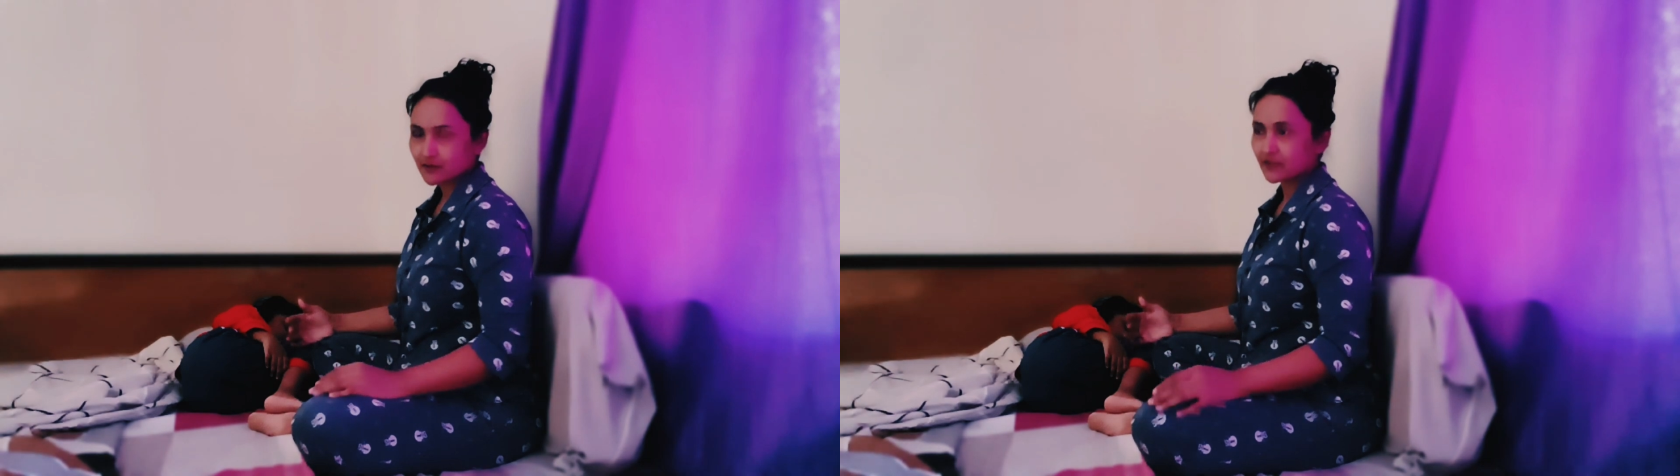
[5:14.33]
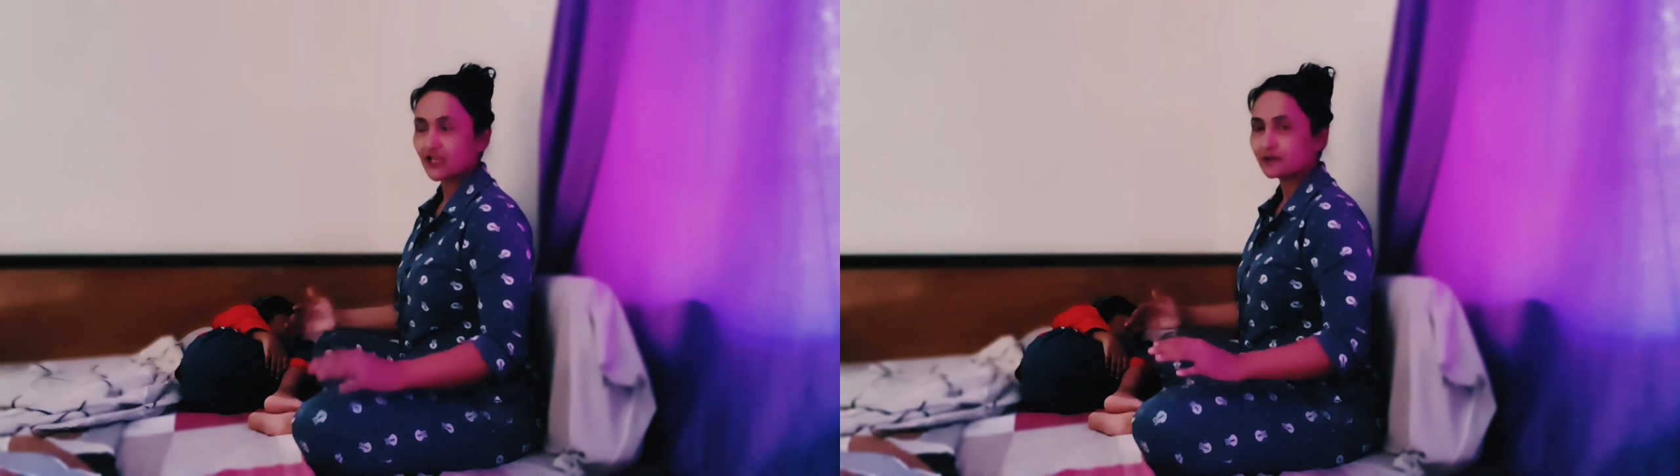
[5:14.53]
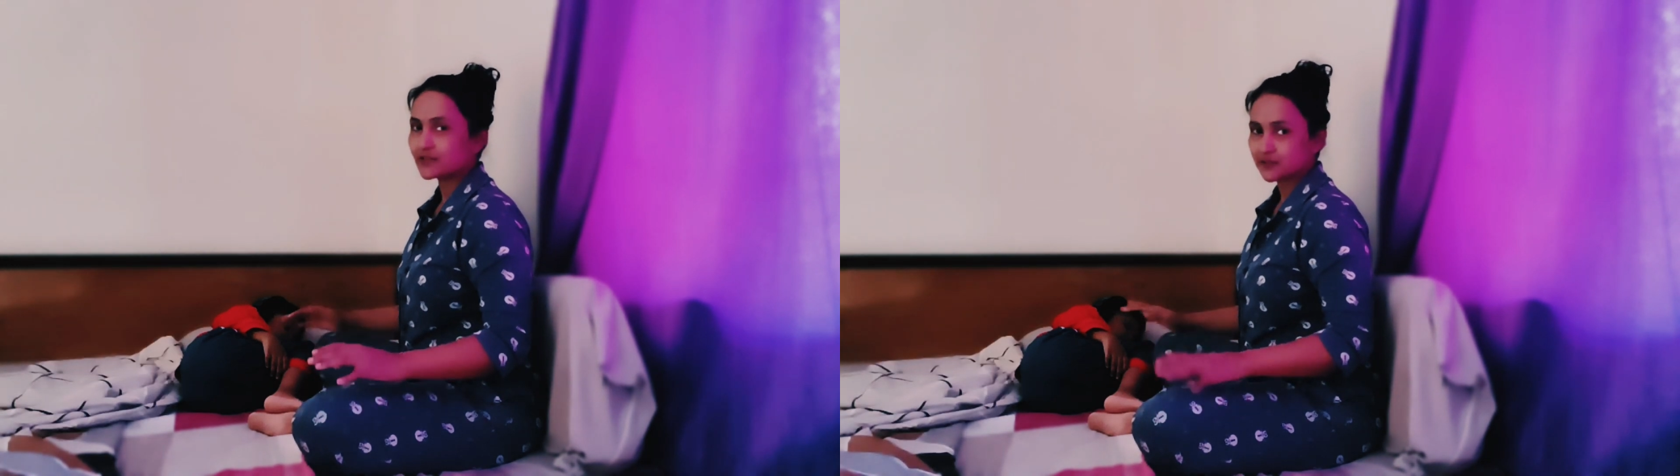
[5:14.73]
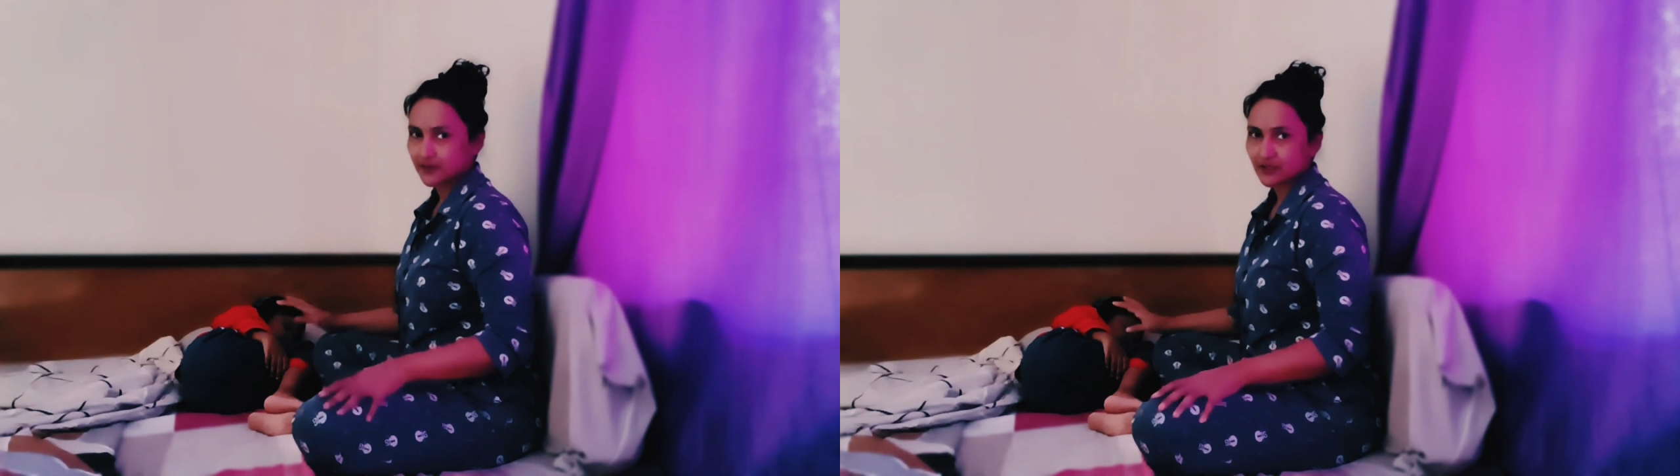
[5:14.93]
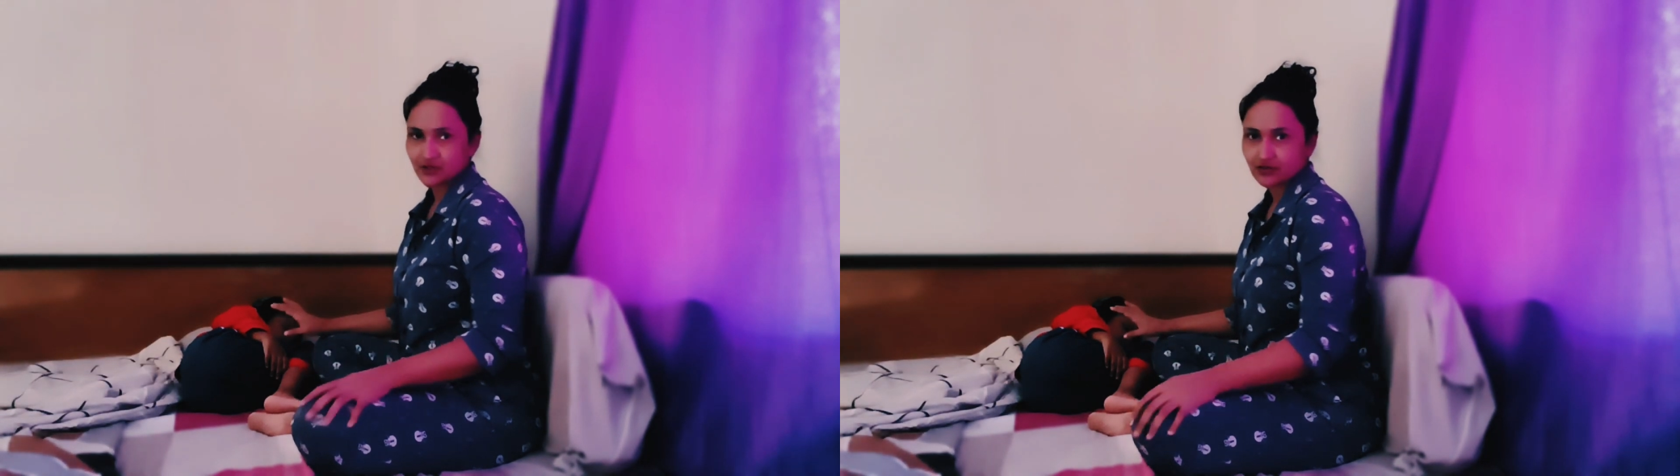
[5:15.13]
अपने घर पर
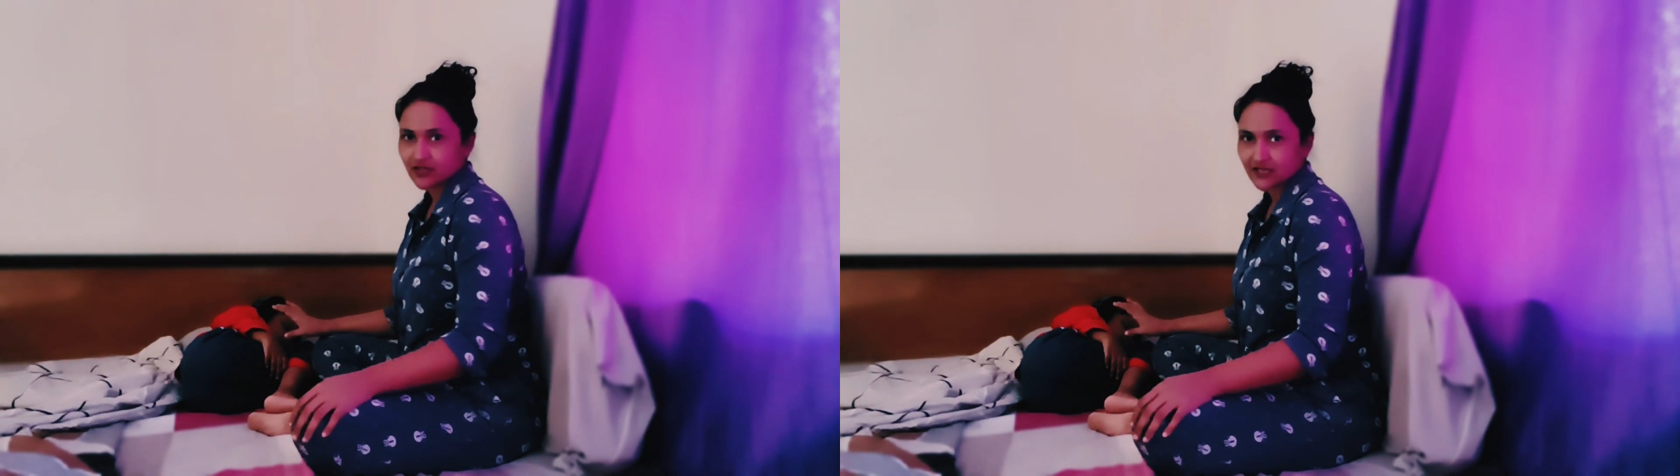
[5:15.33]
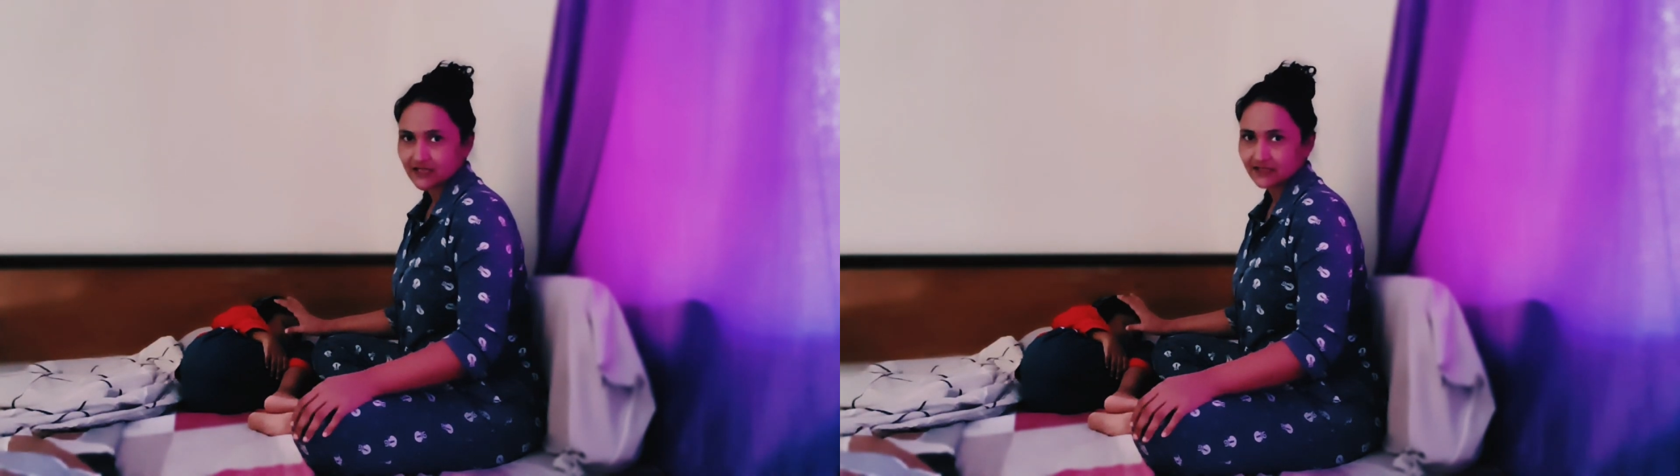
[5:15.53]
अपने बच्चों को करा